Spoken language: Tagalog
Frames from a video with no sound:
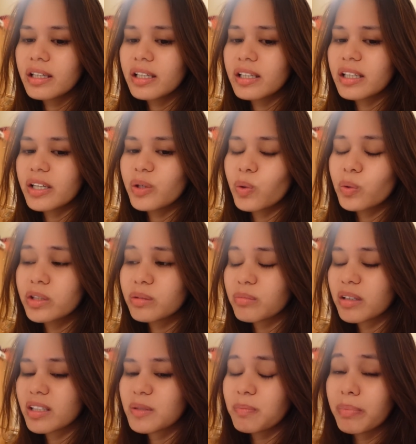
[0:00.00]
And ayoko din
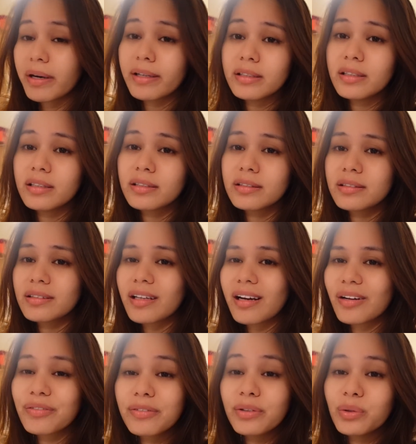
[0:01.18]
mag-spread ng
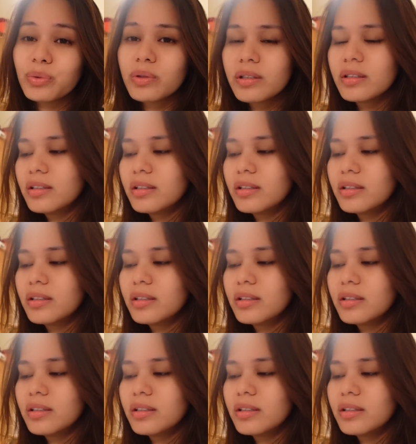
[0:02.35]
flu.